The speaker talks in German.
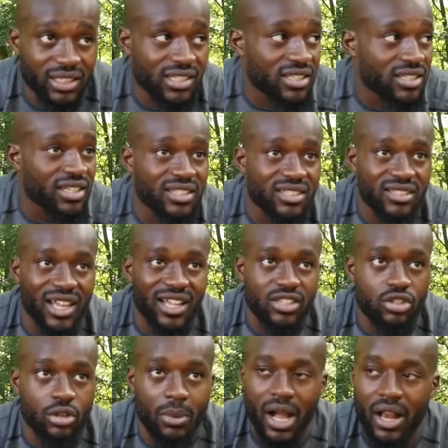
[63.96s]
das ist, es ist
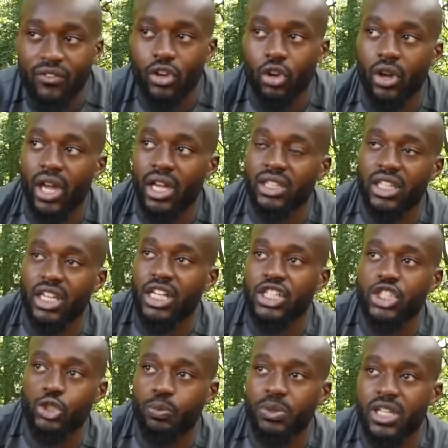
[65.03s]
ganz normal, wenn euer
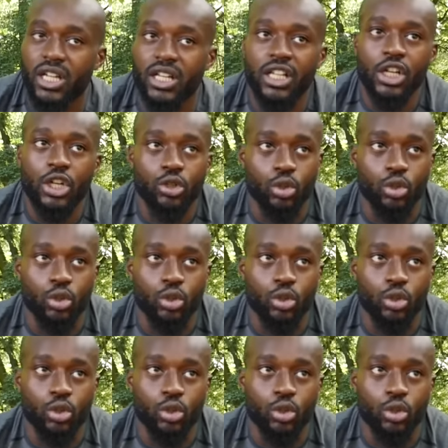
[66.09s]
Adrenalinspiegel